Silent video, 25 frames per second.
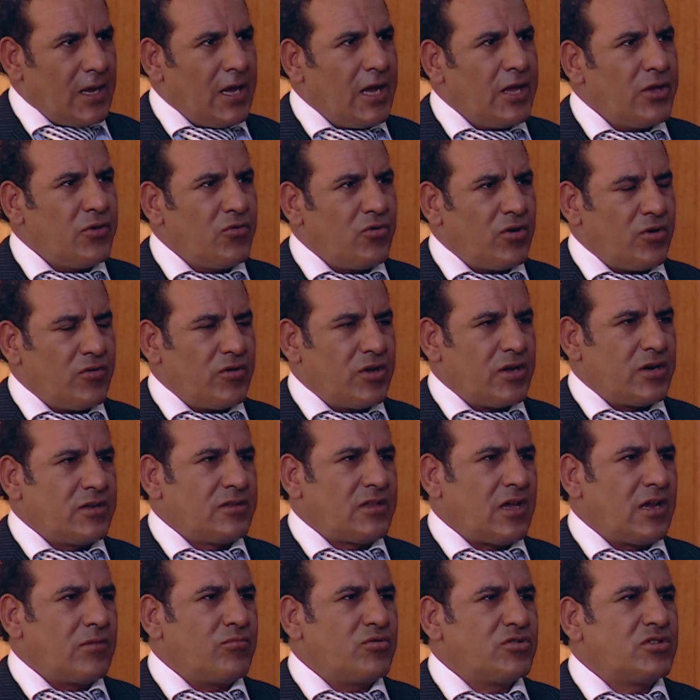ايوه يا
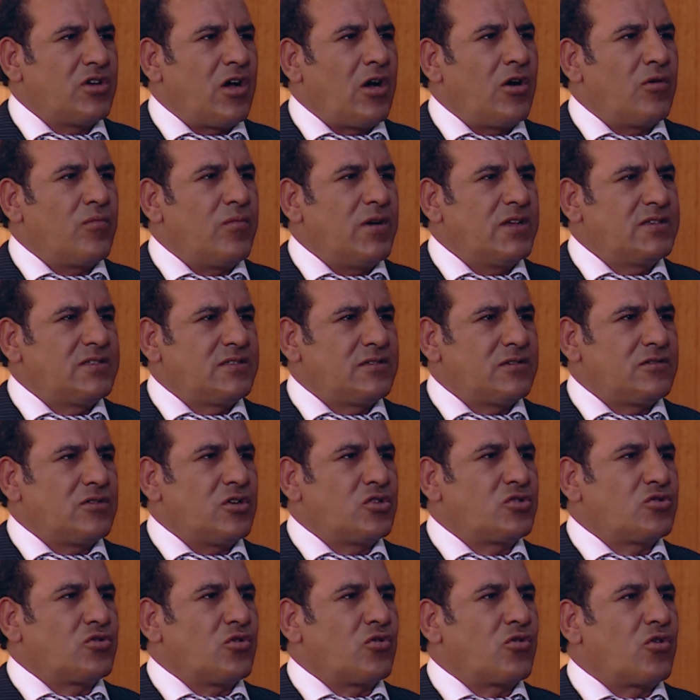ريت على البضاعه وبس ده
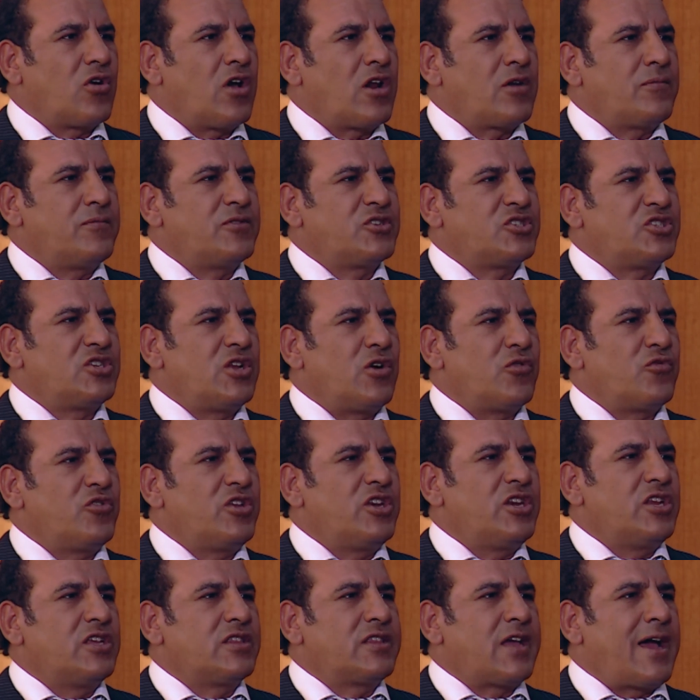التجار مش
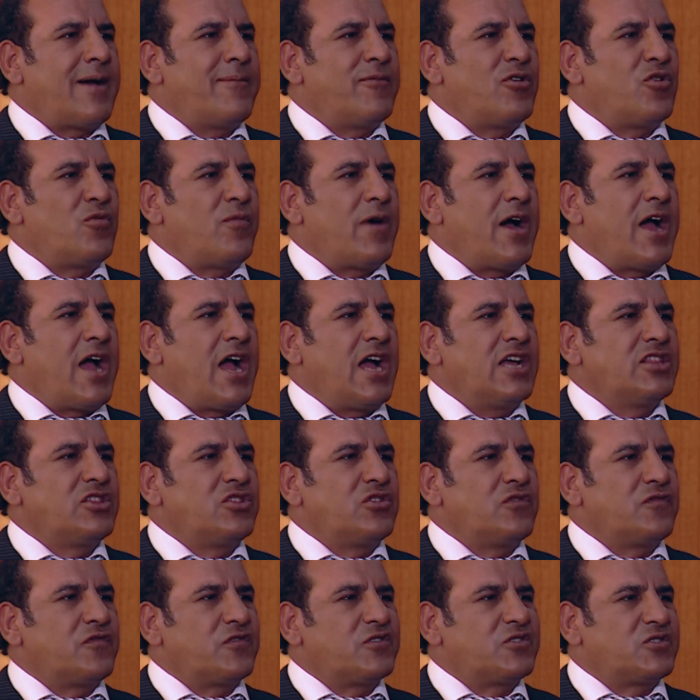ناويين يتعاملوا مع
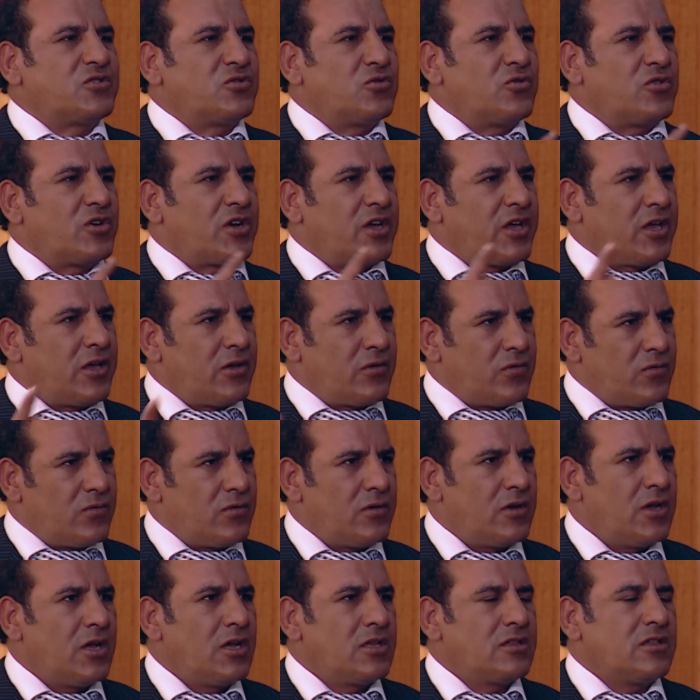حد في السوق غيره
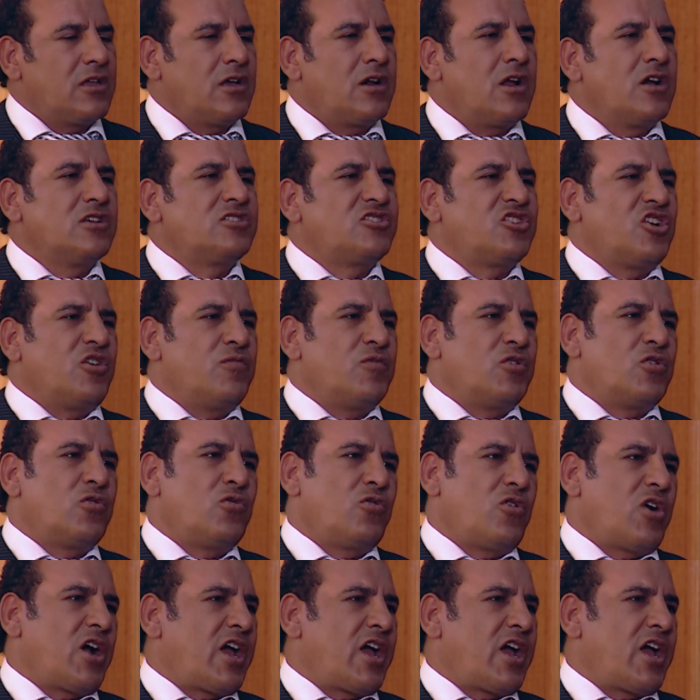ده ناقص يعملوا له